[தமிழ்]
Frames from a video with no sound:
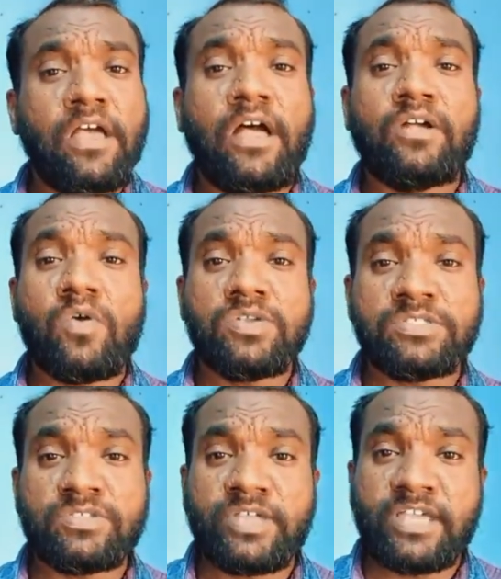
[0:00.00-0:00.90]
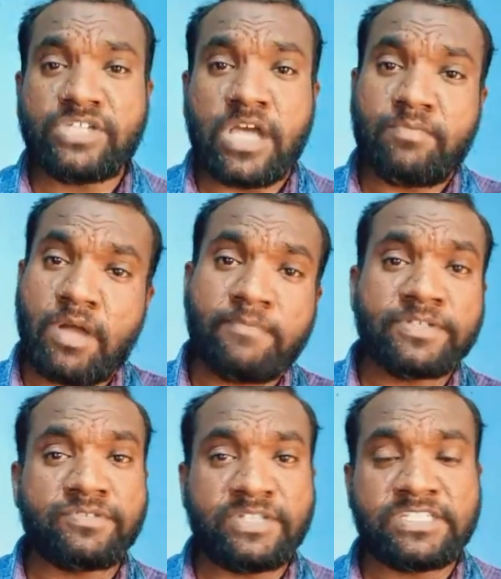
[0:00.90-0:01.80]
கோர்சஸோடைய ஜாப்
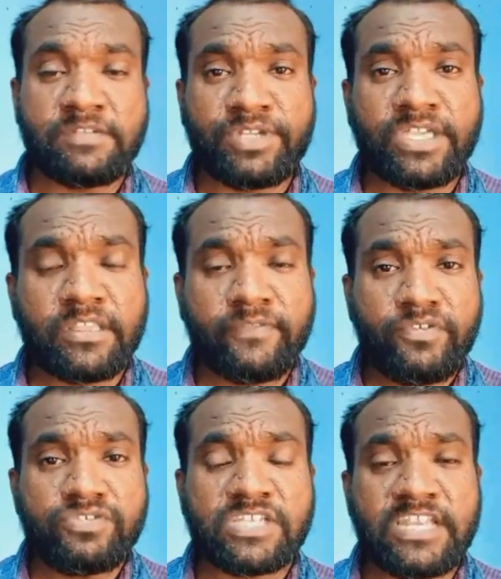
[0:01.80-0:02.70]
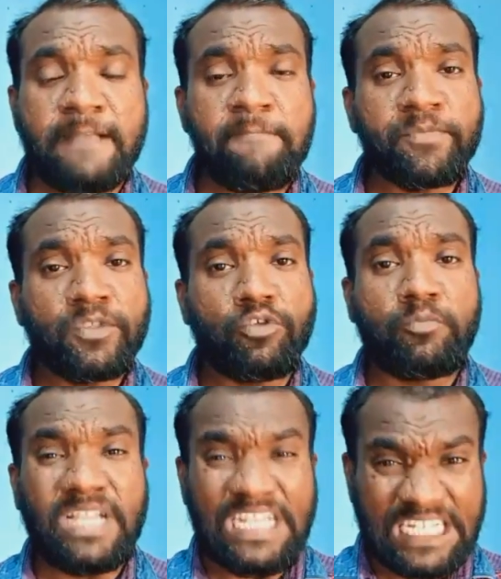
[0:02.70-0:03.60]
ஆப்பர்ச்சுனிட்டிஸ் அப்படிங்கிறது ஃப்யூச்சரில் ரொம்ப
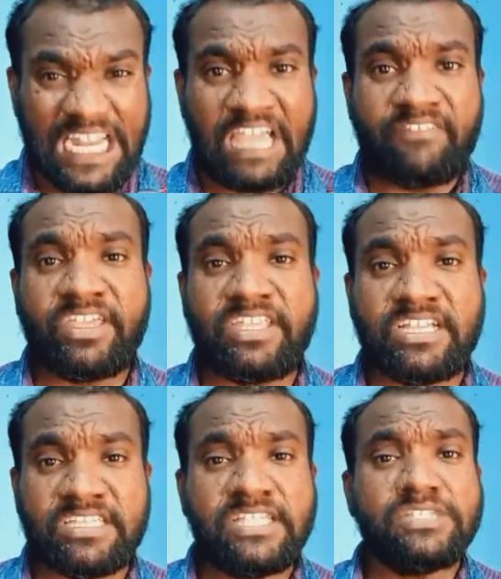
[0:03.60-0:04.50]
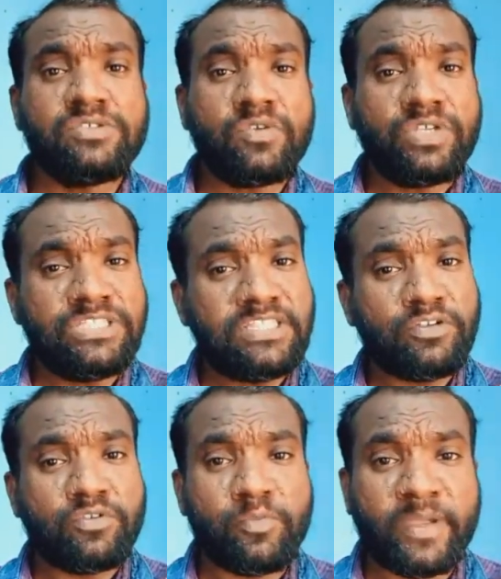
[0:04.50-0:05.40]
நல்லாவே இருக்குது ஸோ இந்த
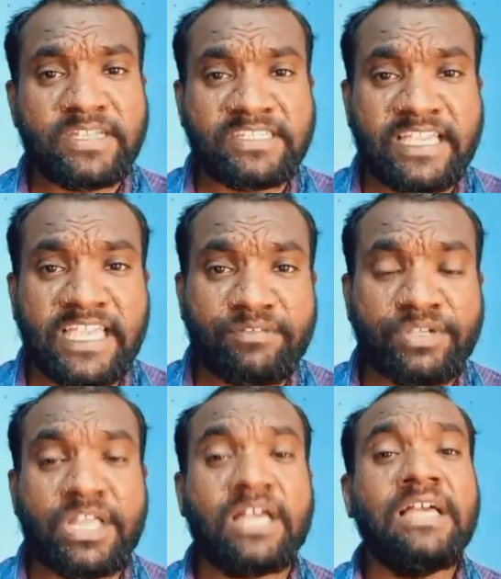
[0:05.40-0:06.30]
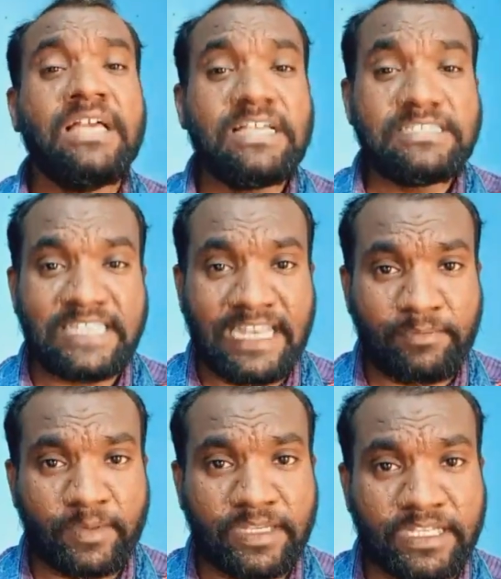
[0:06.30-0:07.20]
குரூப்பை என்ன செய்யுங்க அப்படின்னா செலக்ட்
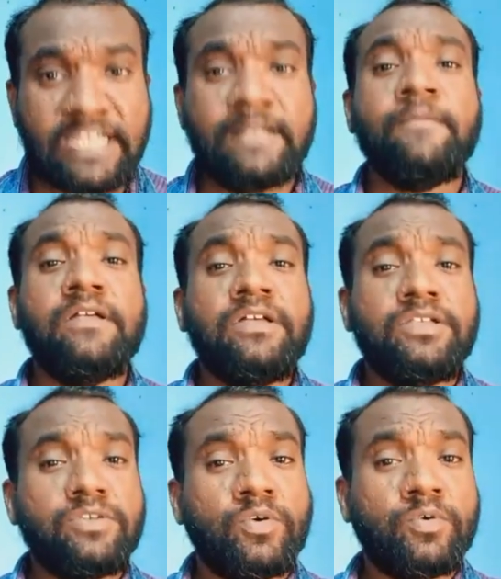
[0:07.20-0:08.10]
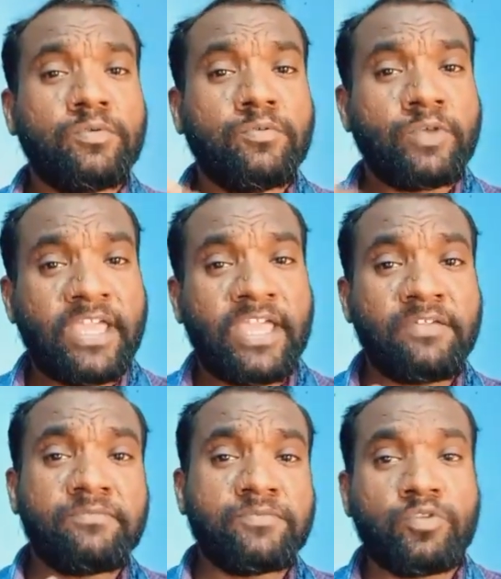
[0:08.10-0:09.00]
பண்ணுங்கள் ஸோ ஒரே
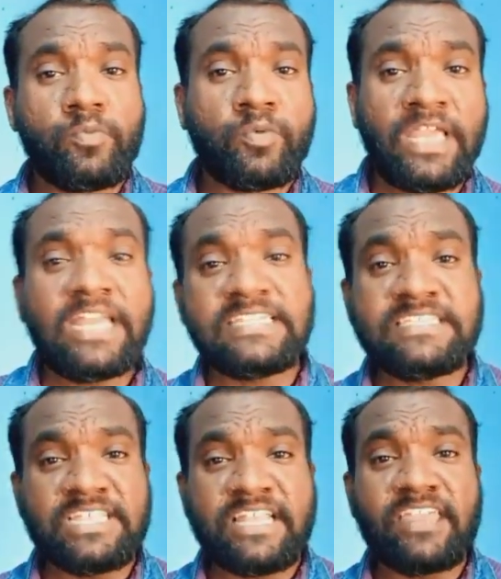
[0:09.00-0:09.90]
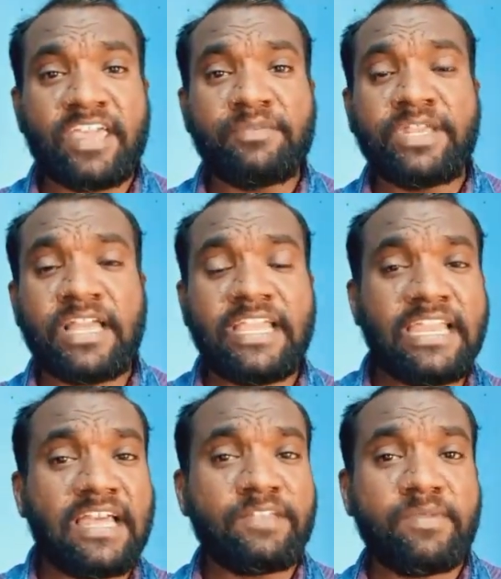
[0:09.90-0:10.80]
குரூப்புக்குள்ளே என்ன செஞ்சிடாதீங்க அப்படின்னா
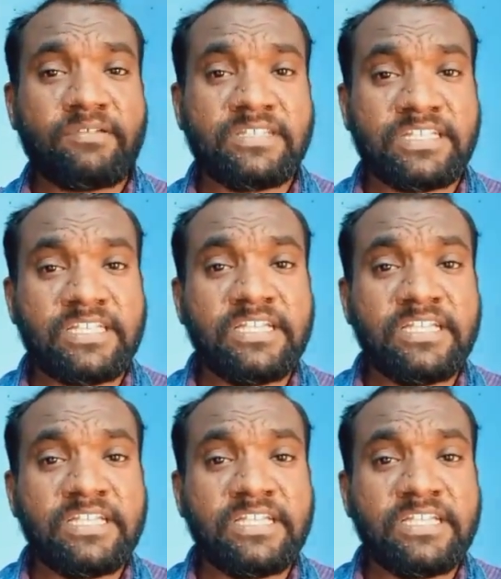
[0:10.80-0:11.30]
எல்லாருமே வந்துட்டு